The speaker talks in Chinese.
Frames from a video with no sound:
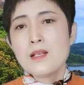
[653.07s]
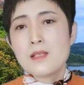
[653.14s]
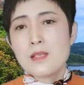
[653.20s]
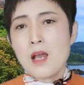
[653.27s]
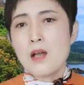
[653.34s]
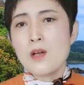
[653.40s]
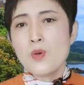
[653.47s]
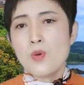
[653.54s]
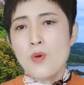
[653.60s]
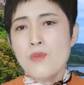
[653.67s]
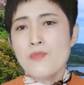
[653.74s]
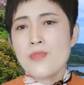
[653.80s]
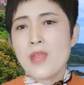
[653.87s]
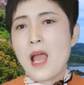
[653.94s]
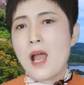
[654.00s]
想
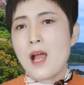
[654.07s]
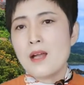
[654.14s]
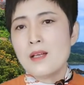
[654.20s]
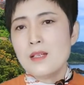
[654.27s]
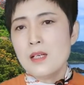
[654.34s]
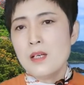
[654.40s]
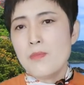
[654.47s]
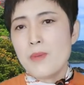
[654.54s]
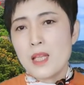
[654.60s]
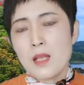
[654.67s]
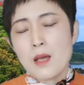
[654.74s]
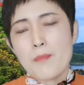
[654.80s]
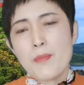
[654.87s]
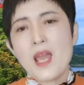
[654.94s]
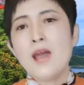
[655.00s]
攻打日本
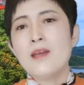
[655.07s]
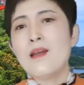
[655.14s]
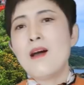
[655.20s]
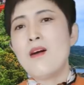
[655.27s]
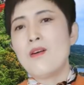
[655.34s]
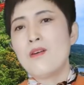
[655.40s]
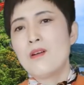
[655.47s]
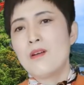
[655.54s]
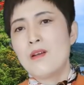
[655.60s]
的北海道，